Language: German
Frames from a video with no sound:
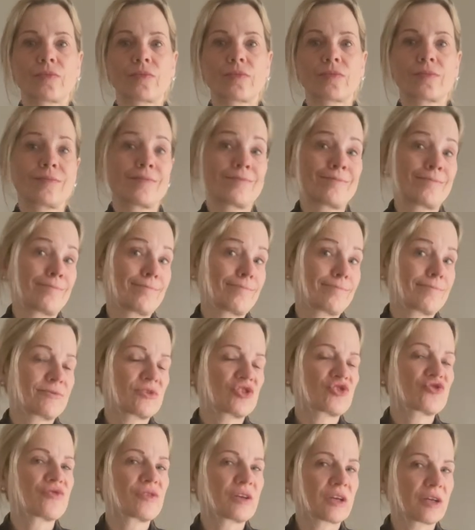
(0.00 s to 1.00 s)
Hm,
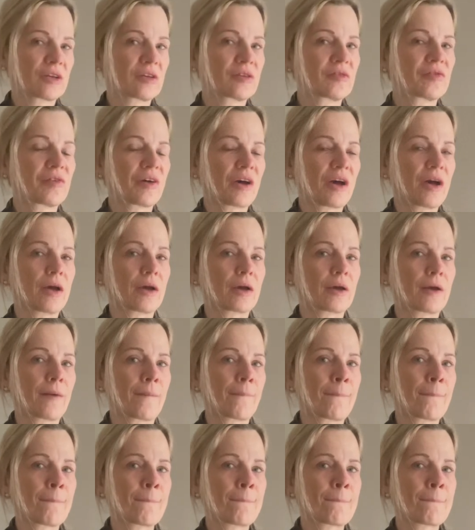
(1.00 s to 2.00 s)
schwierige Frage.
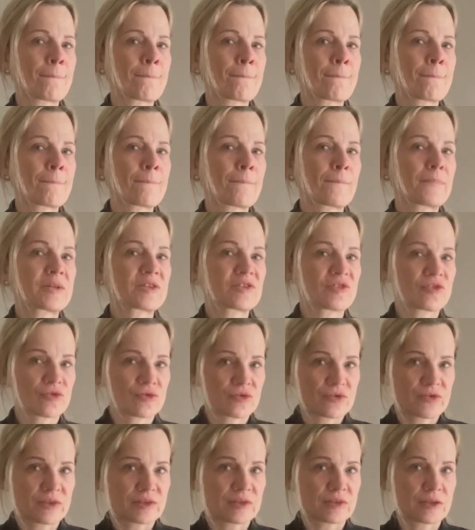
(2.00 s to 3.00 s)

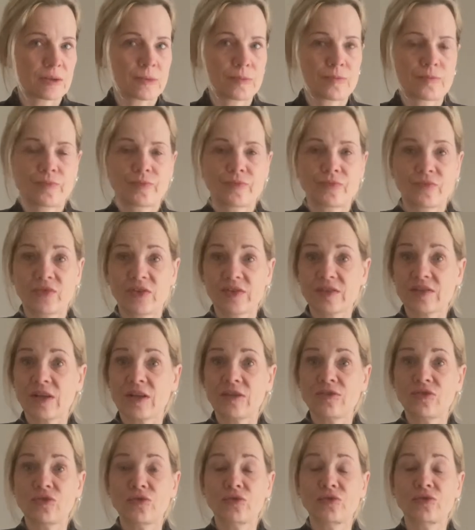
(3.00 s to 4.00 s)
Beziehungsweise, was
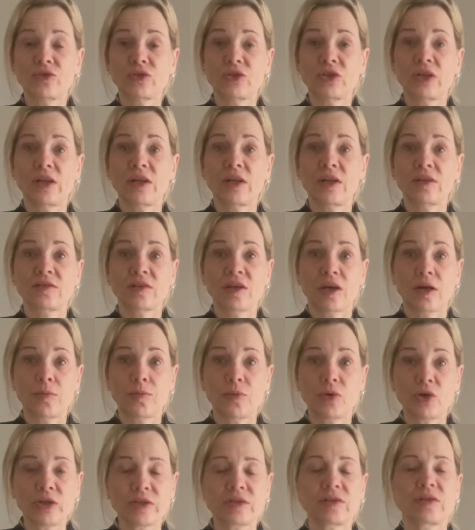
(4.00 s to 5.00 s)
kannst du von deiner
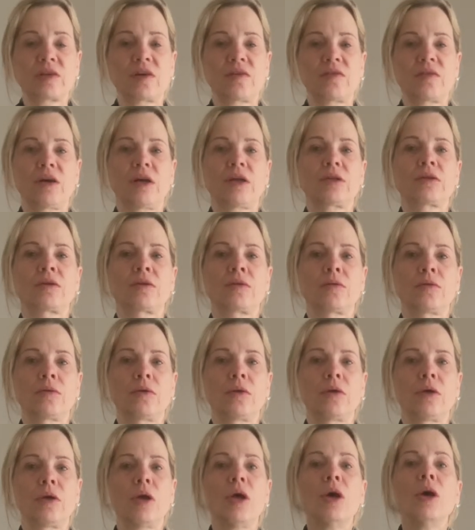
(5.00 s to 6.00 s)
Therapeutin erwarten?
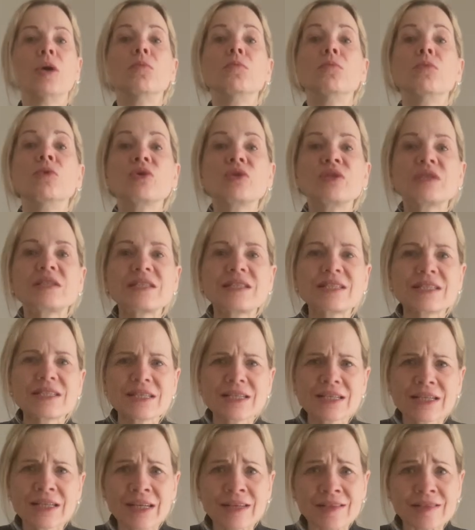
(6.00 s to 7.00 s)
Muss
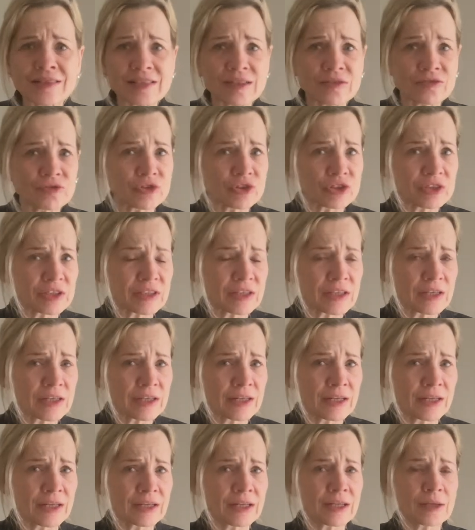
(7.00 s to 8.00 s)
sie das dann für dich
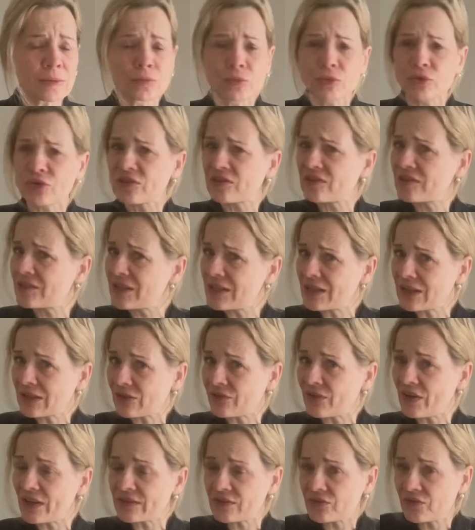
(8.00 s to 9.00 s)
erledigen? Muss sie
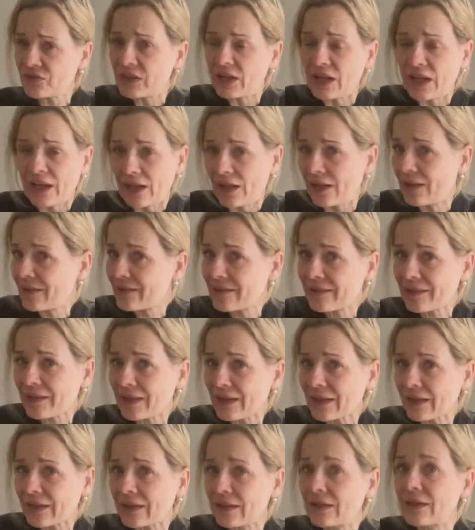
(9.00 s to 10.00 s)
quasi wie eine
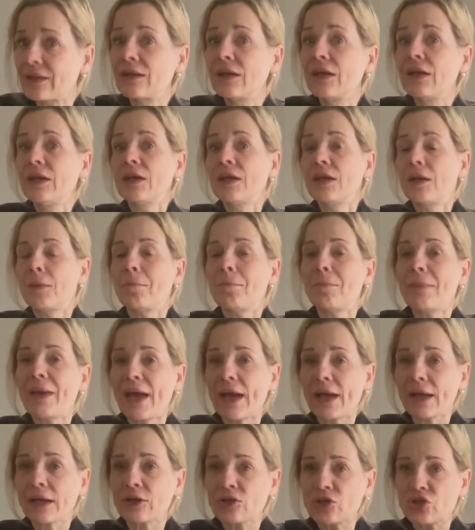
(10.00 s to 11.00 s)
Hellseherin
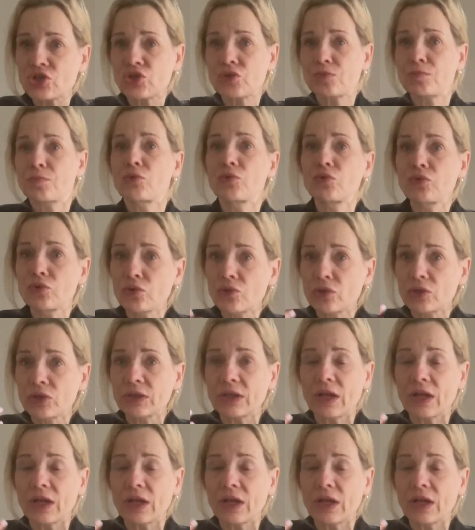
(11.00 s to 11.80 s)
merken, spüren,